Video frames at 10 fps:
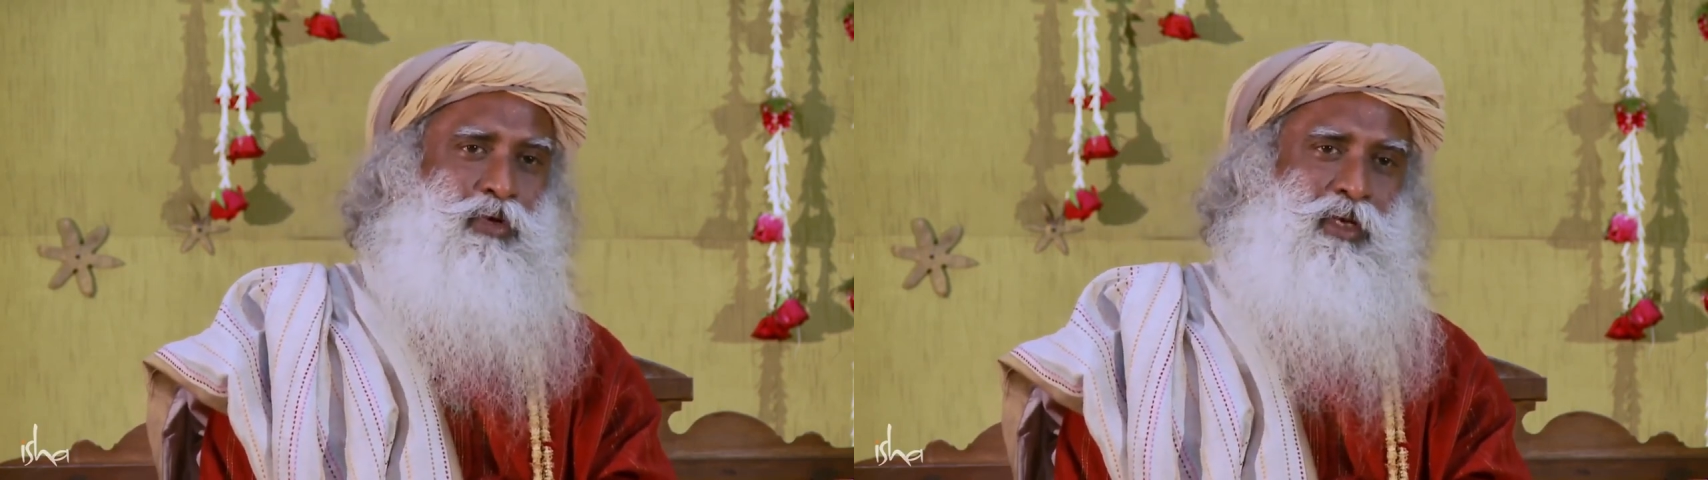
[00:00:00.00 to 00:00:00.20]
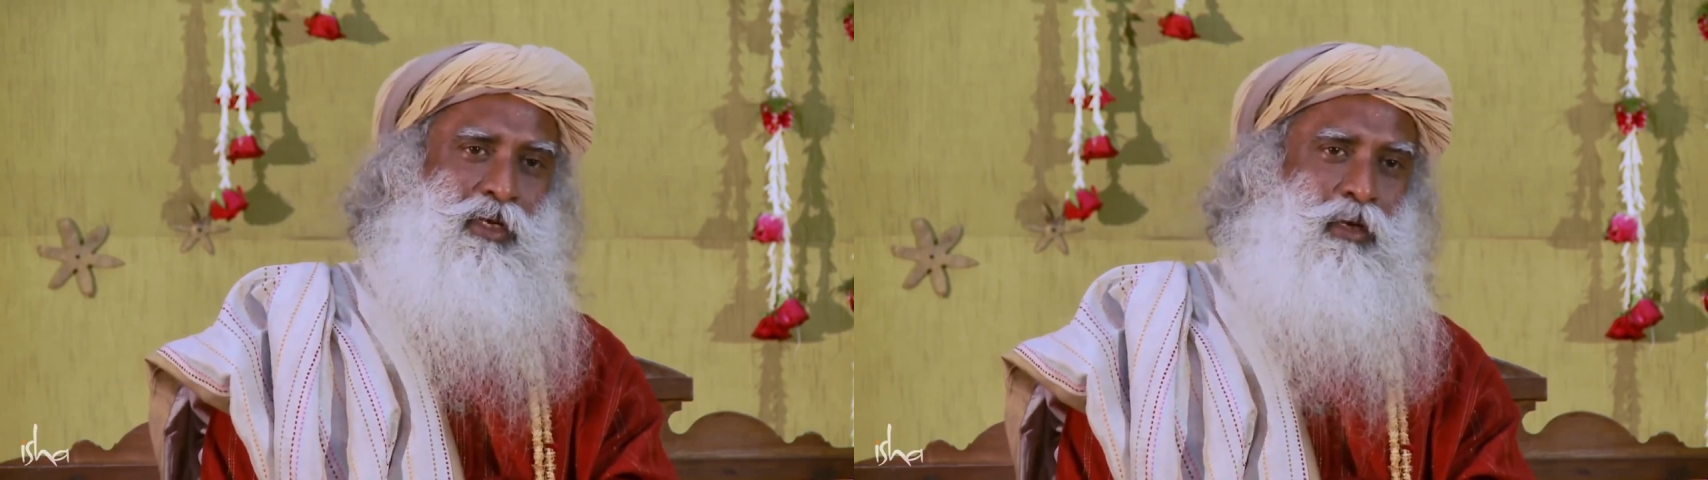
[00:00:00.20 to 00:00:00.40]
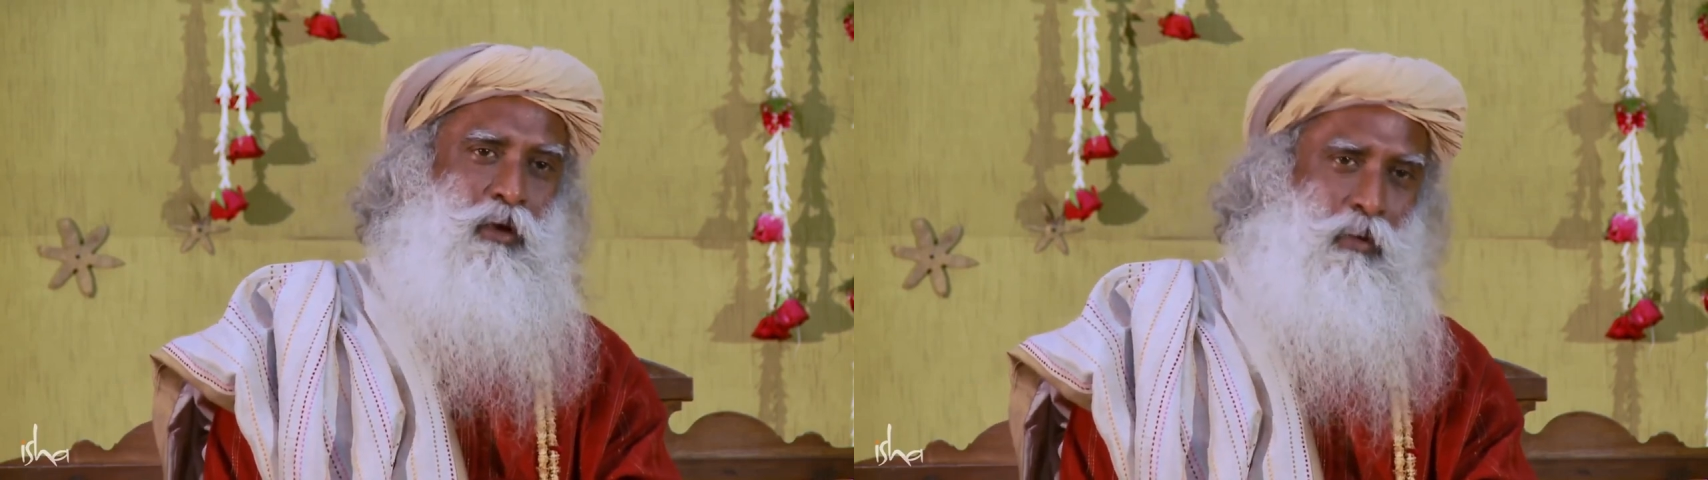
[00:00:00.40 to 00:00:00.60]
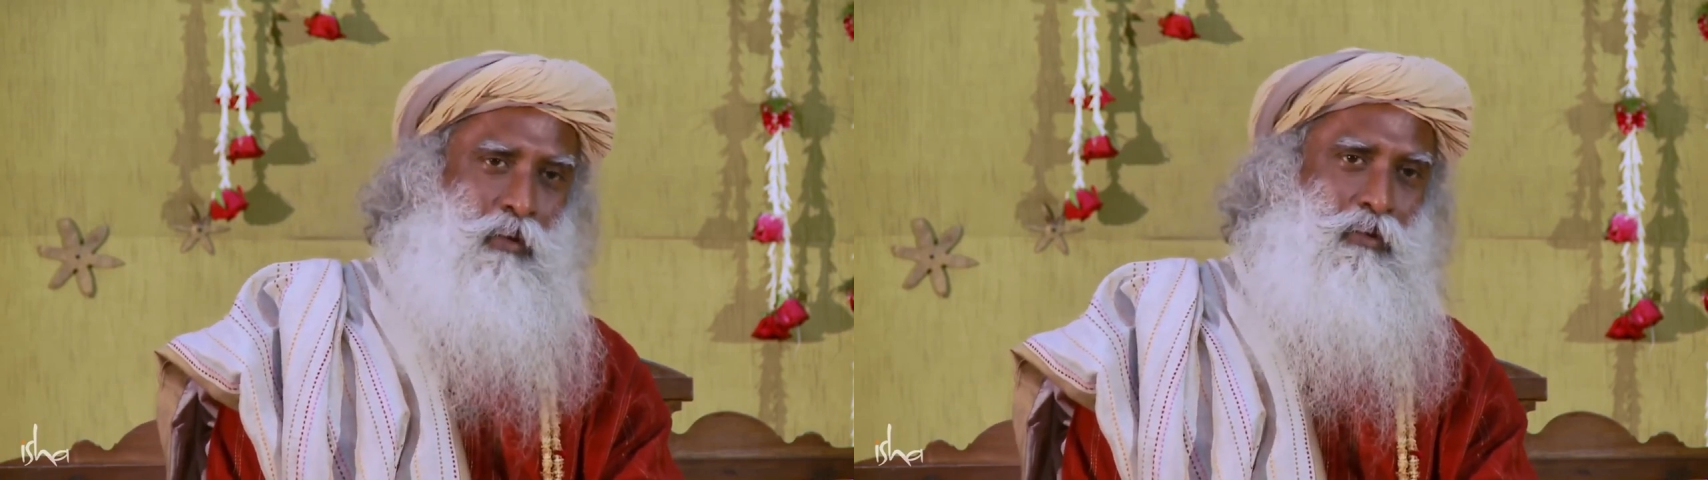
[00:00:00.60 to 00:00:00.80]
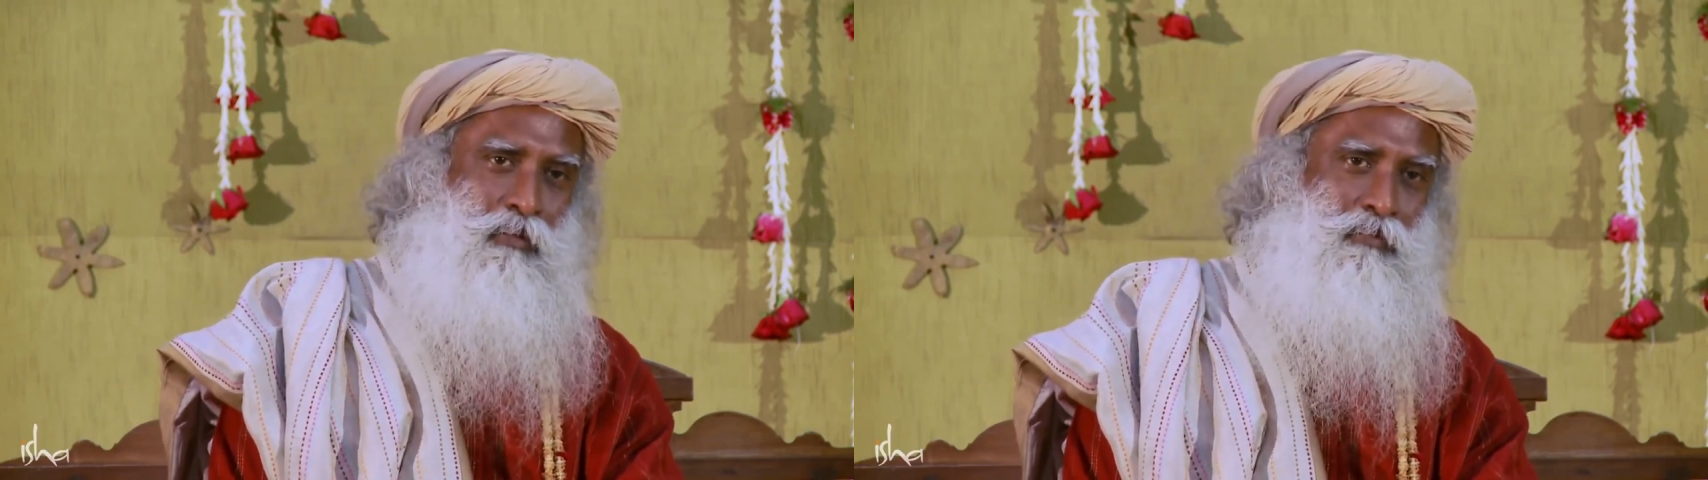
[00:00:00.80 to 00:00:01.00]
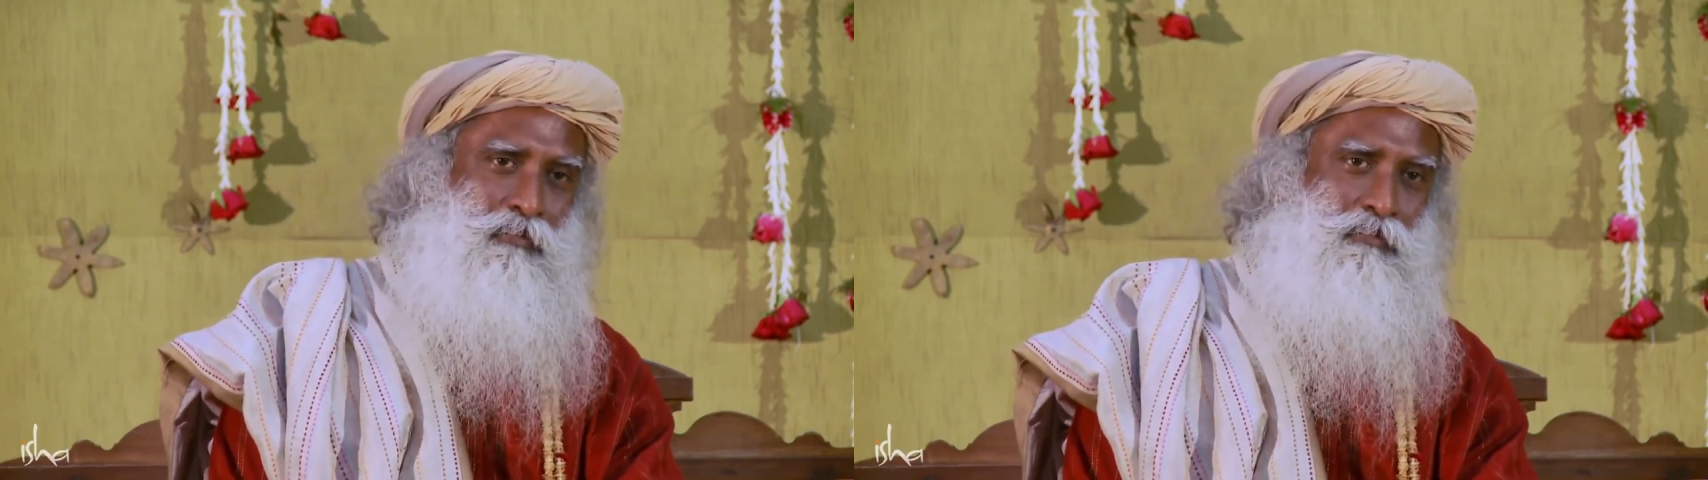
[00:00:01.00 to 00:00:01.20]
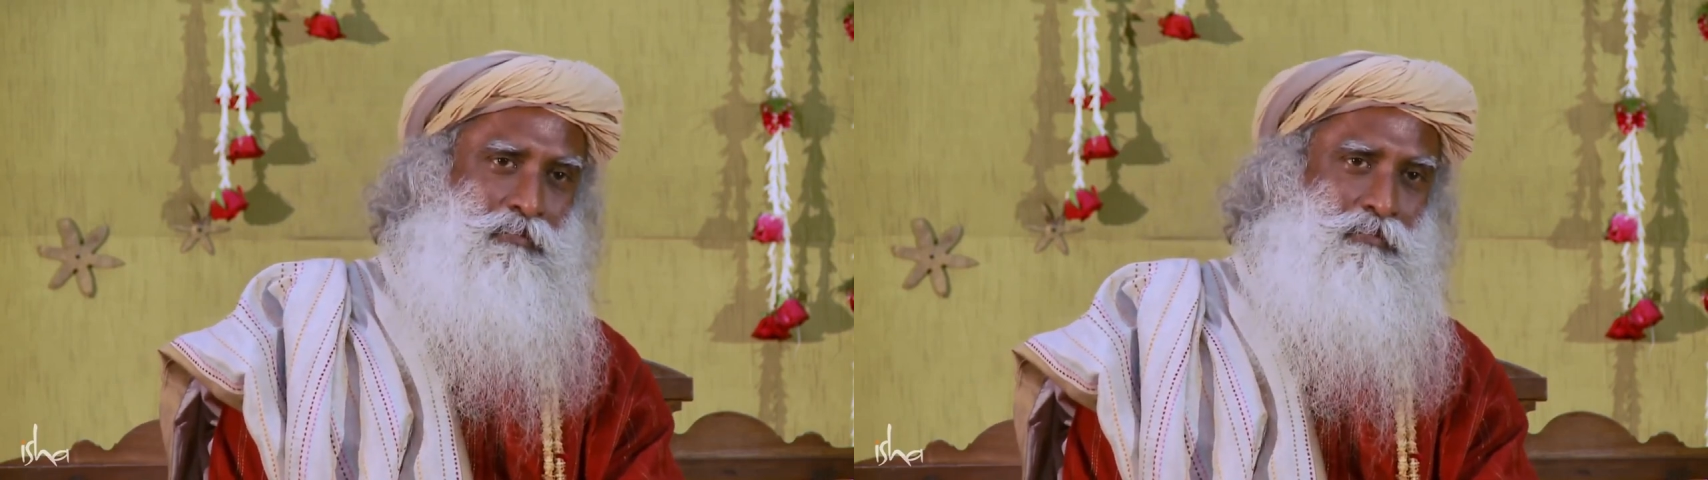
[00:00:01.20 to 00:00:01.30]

Gesetz gebrochen,